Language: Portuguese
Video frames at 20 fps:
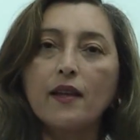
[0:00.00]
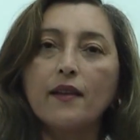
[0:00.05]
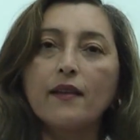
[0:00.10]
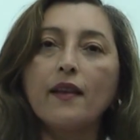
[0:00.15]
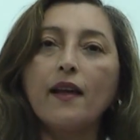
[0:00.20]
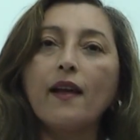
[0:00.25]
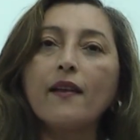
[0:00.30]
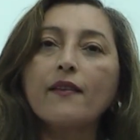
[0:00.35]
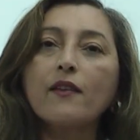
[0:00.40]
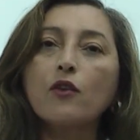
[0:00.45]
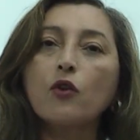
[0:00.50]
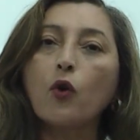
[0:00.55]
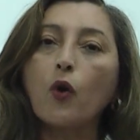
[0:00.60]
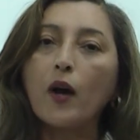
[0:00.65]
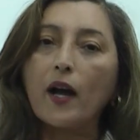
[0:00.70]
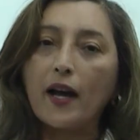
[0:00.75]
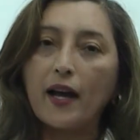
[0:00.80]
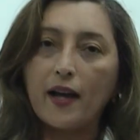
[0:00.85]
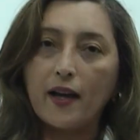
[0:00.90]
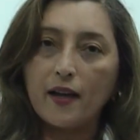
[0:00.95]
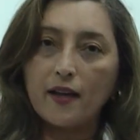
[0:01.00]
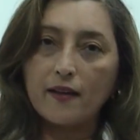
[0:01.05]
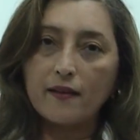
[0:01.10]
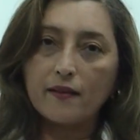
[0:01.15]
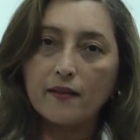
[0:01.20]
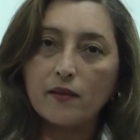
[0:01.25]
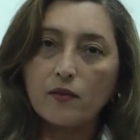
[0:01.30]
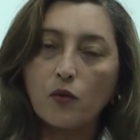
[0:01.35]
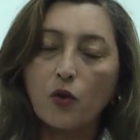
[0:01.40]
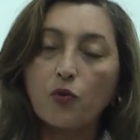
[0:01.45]
Nesses
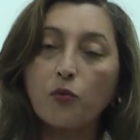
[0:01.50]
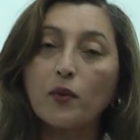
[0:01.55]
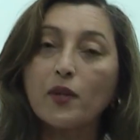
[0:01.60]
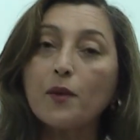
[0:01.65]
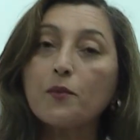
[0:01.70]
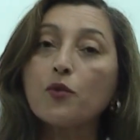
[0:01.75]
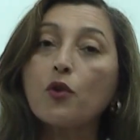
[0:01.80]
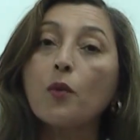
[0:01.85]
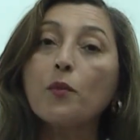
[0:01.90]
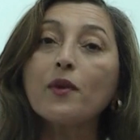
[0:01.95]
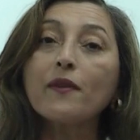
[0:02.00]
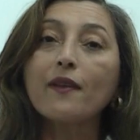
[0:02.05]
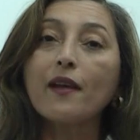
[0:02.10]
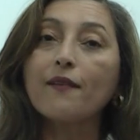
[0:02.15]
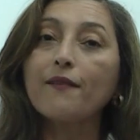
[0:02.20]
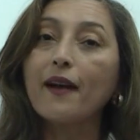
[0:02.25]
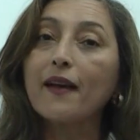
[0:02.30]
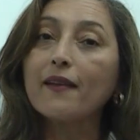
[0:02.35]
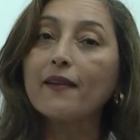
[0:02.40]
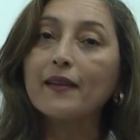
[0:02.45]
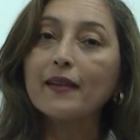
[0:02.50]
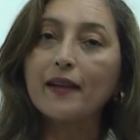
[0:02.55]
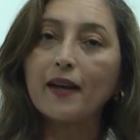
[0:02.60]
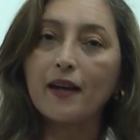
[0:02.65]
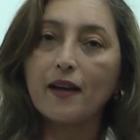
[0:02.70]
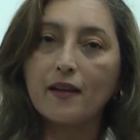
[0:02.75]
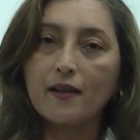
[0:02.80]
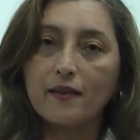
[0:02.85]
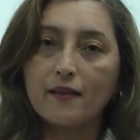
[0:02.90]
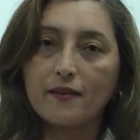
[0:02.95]
locais, nós podemos observar
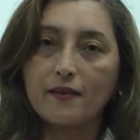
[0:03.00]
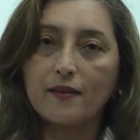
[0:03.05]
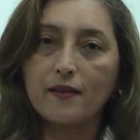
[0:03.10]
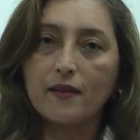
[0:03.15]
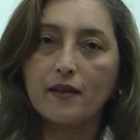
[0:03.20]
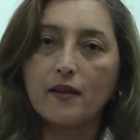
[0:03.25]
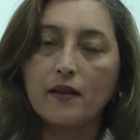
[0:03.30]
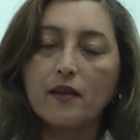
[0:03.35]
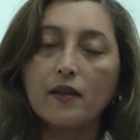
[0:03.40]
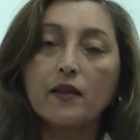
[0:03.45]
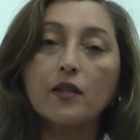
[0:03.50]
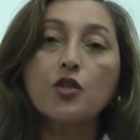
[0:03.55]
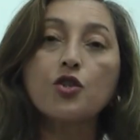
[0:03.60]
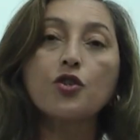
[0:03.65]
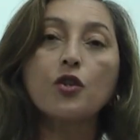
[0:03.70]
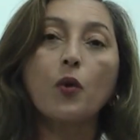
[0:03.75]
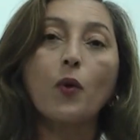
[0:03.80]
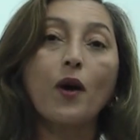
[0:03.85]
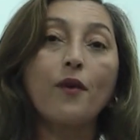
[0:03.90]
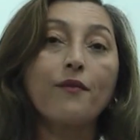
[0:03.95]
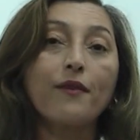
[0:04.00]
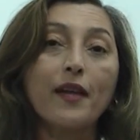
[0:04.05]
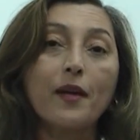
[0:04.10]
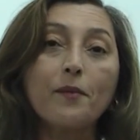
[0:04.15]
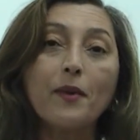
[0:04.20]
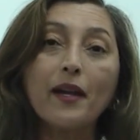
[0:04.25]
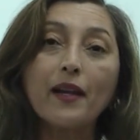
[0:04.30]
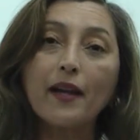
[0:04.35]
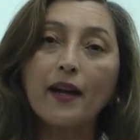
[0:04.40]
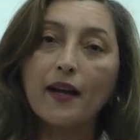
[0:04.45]
sinais que estão
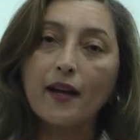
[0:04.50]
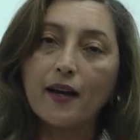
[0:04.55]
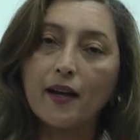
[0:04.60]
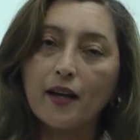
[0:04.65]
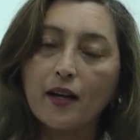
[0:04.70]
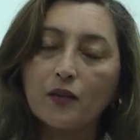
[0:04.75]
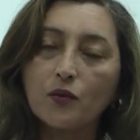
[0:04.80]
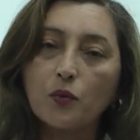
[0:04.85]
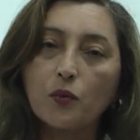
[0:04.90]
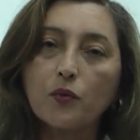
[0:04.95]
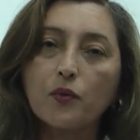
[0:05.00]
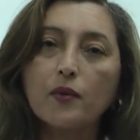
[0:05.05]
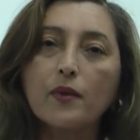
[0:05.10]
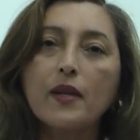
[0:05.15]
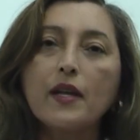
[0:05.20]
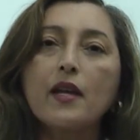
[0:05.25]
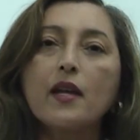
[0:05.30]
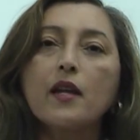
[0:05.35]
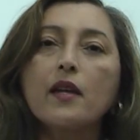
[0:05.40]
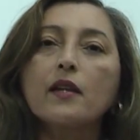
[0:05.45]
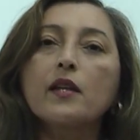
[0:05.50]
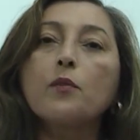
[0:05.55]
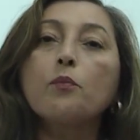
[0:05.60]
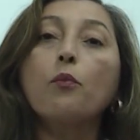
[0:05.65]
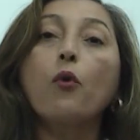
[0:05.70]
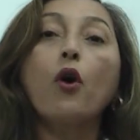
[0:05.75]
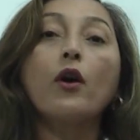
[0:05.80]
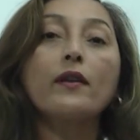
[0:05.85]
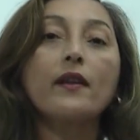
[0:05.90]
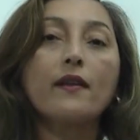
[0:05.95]
avermelhados, que
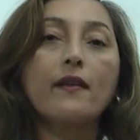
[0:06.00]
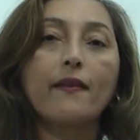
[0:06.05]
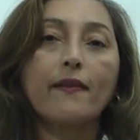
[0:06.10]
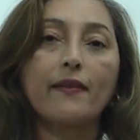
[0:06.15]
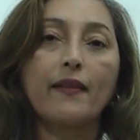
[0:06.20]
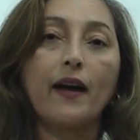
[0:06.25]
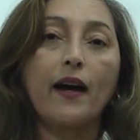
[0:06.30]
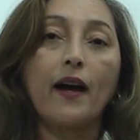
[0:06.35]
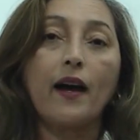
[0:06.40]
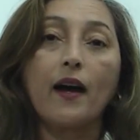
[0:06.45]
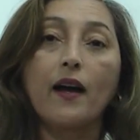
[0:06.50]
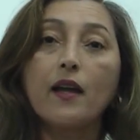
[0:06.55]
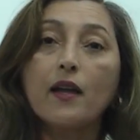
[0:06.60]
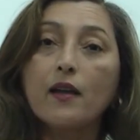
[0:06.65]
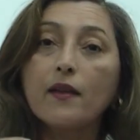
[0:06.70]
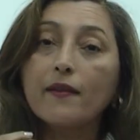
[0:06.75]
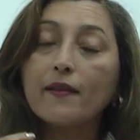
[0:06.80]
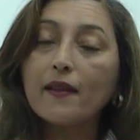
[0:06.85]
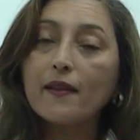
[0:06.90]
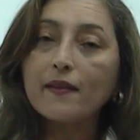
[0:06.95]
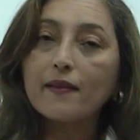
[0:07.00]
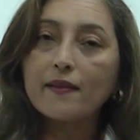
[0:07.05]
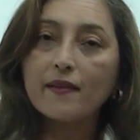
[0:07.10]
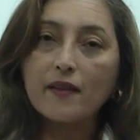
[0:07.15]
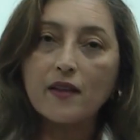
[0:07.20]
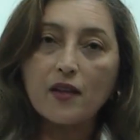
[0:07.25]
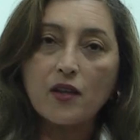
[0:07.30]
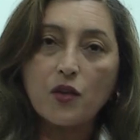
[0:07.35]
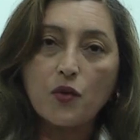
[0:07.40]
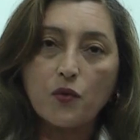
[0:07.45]
podem estar
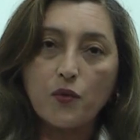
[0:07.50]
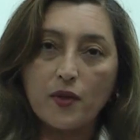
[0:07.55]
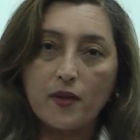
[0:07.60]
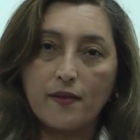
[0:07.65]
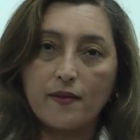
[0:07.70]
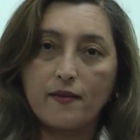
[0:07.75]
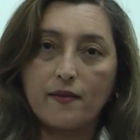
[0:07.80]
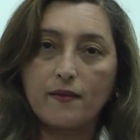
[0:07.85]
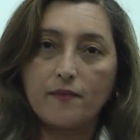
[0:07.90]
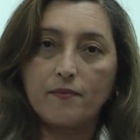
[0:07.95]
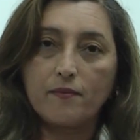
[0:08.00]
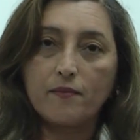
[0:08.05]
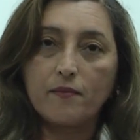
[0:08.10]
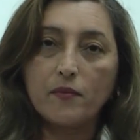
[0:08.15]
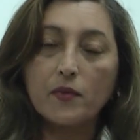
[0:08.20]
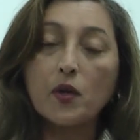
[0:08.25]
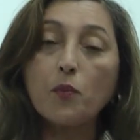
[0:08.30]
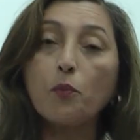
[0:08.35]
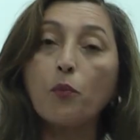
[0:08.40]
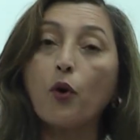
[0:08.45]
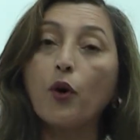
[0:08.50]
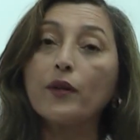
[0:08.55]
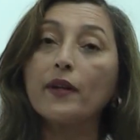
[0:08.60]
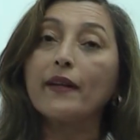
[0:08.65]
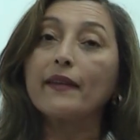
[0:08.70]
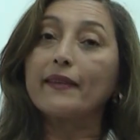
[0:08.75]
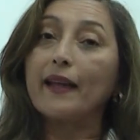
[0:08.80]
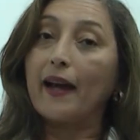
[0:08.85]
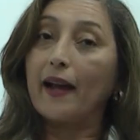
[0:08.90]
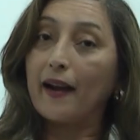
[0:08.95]
sensíveis, que podem
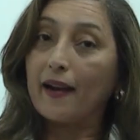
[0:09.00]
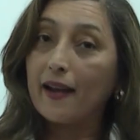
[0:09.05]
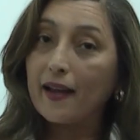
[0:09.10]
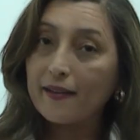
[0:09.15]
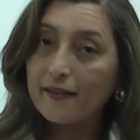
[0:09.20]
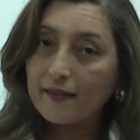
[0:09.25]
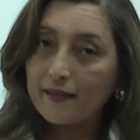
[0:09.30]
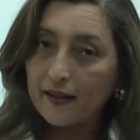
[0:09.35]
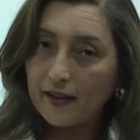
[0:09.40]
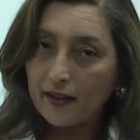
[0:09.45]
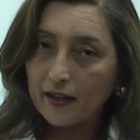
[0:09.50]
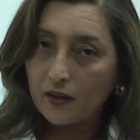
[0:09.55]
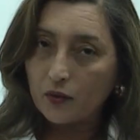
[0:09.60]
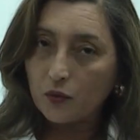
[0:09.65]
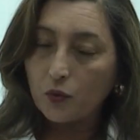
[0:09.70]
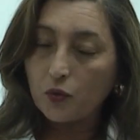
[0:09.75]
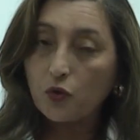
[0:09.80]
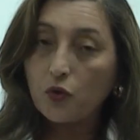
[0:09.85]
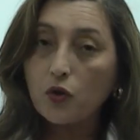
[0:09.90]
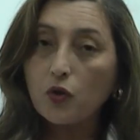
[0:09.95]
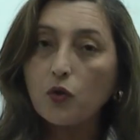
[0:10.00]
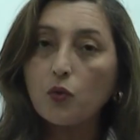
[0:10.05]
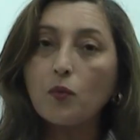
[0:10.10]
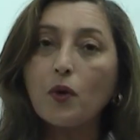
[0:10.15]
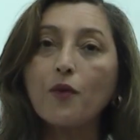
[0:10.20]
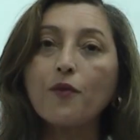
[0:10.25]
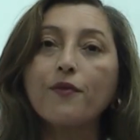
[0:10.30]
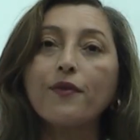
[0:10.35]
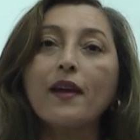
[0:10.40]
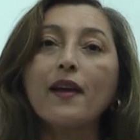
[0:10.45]
estar lesados, e
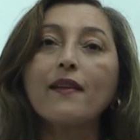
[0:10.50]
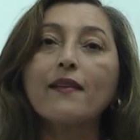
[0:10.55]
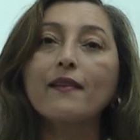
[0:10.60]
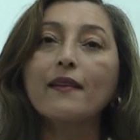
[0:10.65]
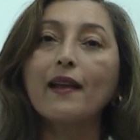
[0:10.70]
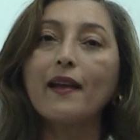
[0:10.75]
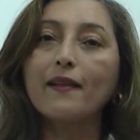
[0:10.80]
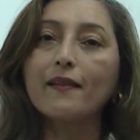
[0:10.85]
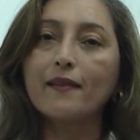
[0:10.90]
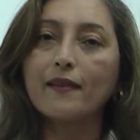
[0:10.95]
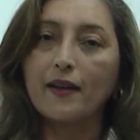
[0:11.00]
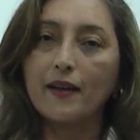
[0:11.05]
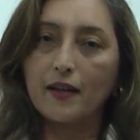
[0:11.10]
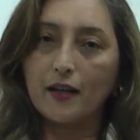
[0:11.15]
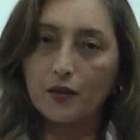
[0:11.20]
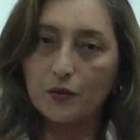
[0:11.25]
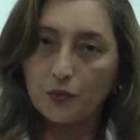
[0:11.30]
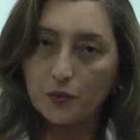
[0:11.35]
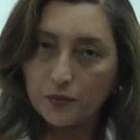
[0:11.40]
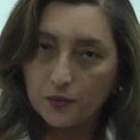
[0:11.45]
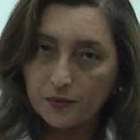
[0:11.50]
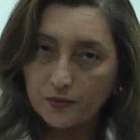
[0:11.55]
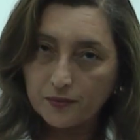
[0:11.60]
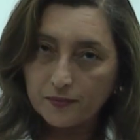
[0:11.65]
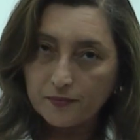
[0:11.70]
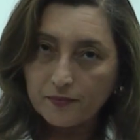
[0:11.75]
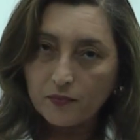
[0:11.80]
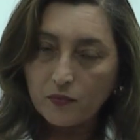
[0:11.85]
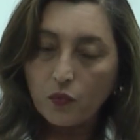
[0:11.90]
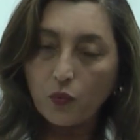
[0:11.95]
uma vez lesados,
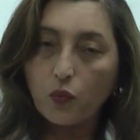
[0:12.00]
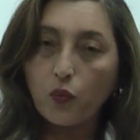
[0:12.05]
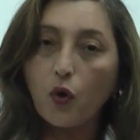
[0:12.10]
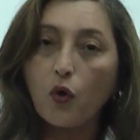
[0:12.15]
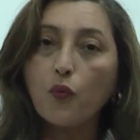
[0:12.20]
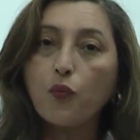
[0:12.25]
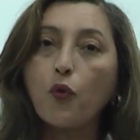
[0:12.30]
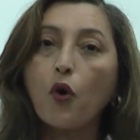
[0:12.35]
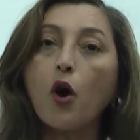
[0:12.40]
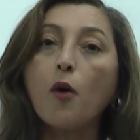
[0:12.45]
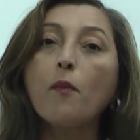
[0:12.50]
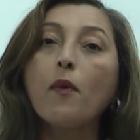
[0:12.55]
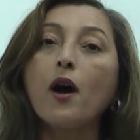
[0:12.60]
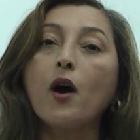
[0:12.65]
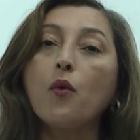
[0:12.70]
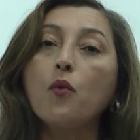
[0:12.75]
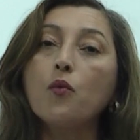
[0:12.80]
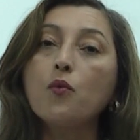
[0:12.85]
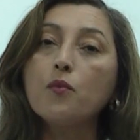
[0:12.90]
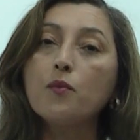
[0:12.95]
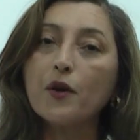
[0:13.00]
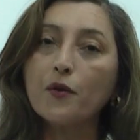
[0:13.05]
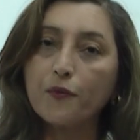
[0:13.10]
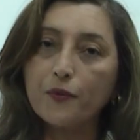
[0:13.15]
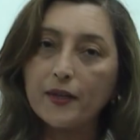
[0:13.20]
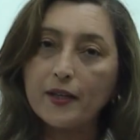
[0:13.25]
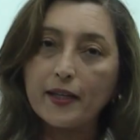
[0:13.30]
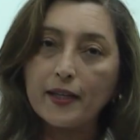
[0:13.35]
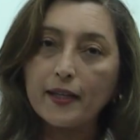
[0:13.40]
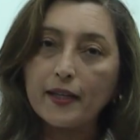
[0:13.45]
vão formar uma
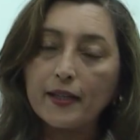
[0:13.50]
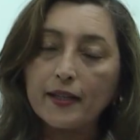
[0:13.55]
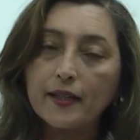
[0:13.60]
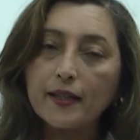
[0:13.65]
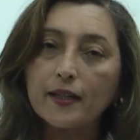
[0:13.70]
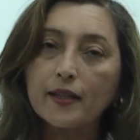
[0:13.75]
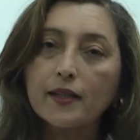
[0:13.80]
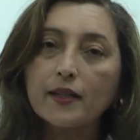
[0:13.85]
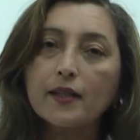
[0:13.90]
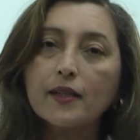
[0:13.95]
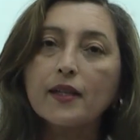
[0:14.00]
ferida